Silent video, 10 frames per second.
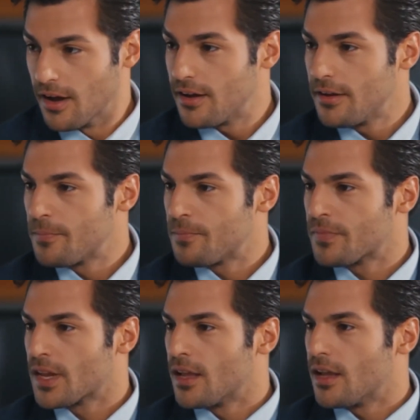Hı hı.
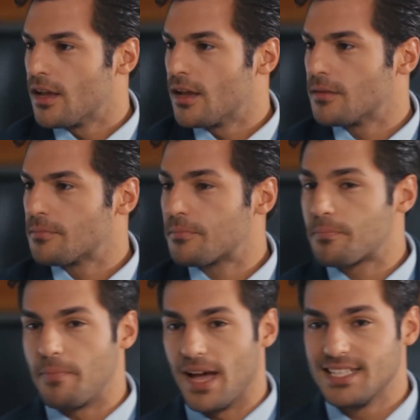
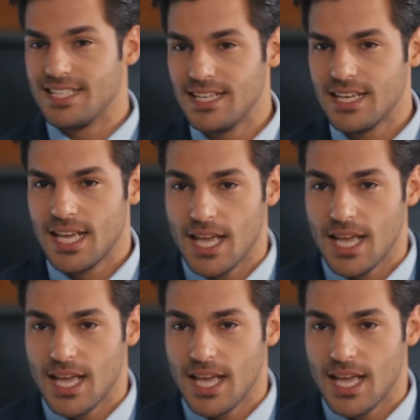Bence